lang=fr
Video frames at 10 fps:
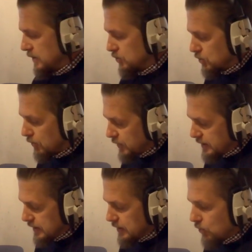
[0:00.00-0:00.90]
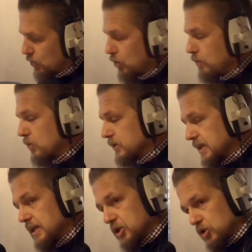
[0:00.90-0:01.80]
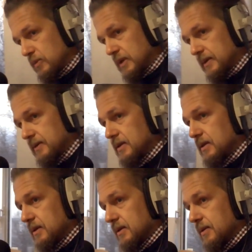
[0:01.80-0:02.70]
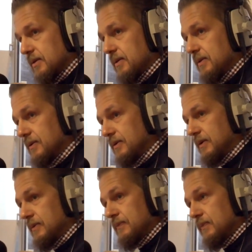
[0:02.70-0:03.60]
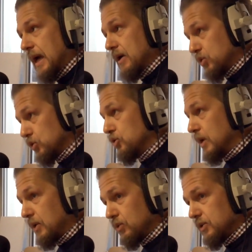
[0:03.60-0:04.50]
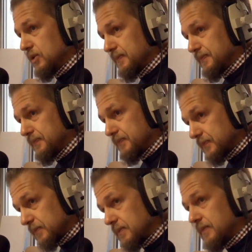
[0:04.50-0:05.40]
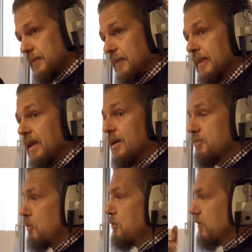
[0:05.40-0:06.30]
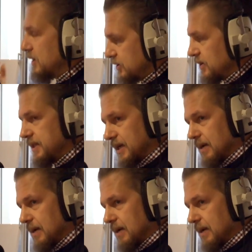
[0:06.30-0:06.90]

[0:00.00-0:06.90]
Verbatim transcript: donc en fait, on remontait les chemins euh, à gauche de la route. Pour pouvoir sortir l'arme. Pour pouvoir sortir